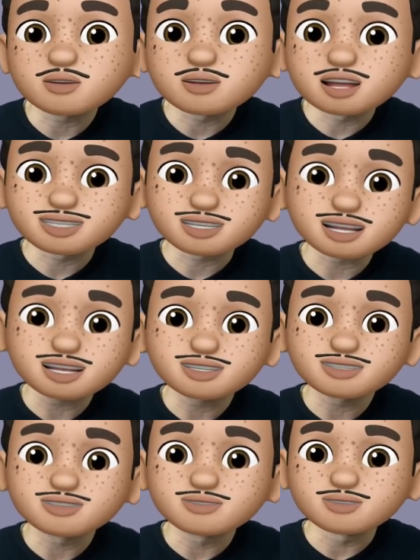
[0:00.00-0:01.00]

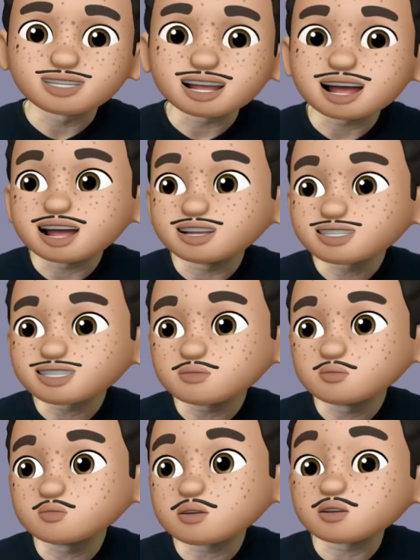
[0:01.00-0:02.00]
말장난하는 겁니다.
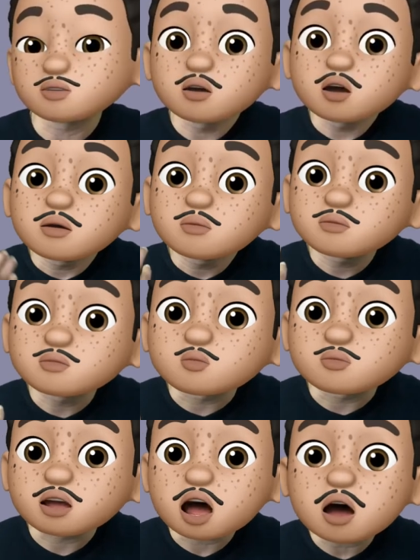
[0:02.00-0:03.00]
자, 바로
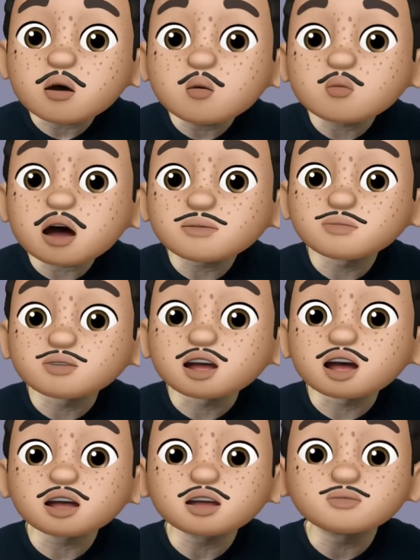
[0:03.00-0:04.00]
不要와
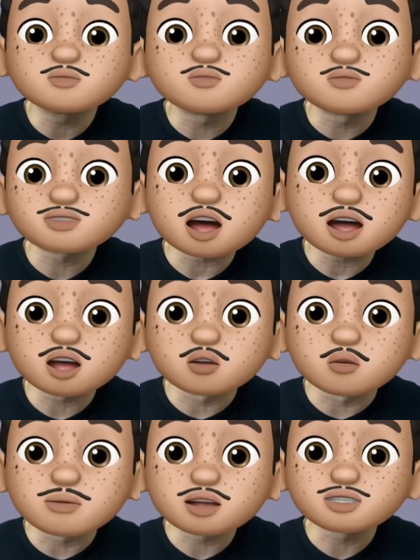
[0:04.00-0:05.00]
비에는
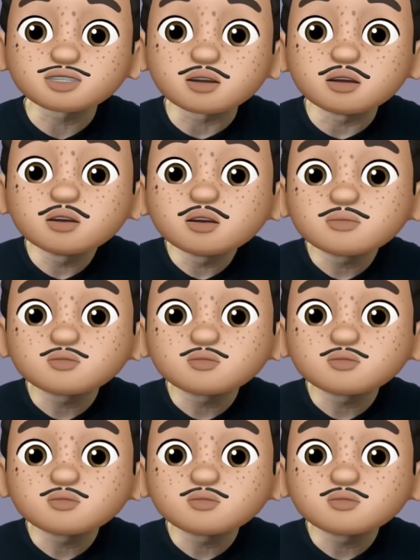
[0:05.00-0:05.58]
부사예요. 맞죠?